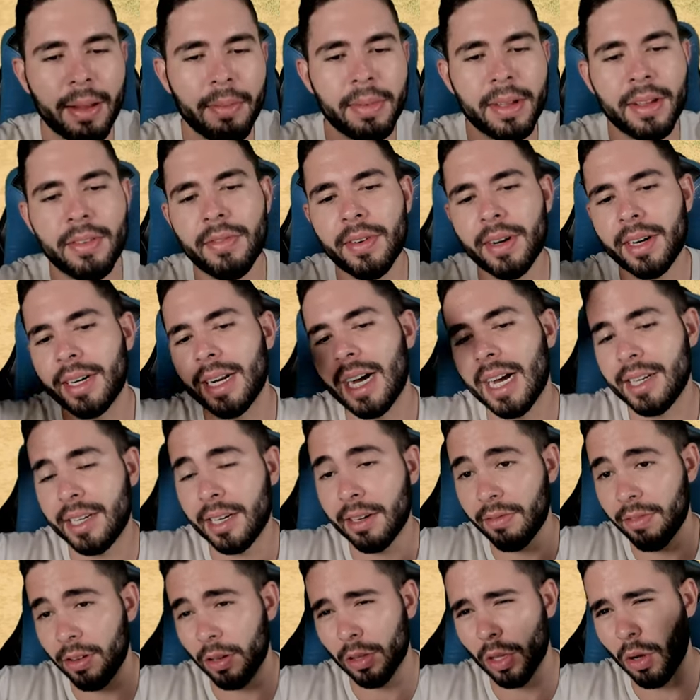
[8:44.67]
falar bem a
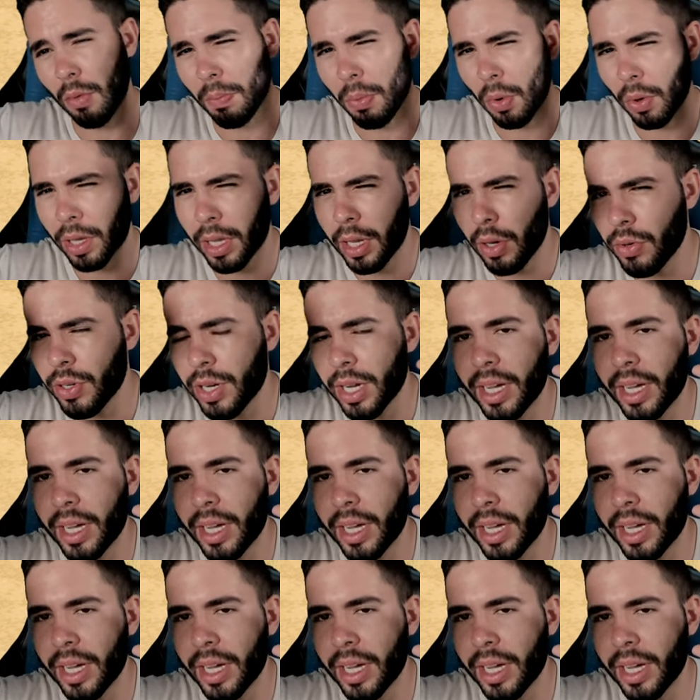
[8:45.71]
verdade. Ia faltar um pouquinho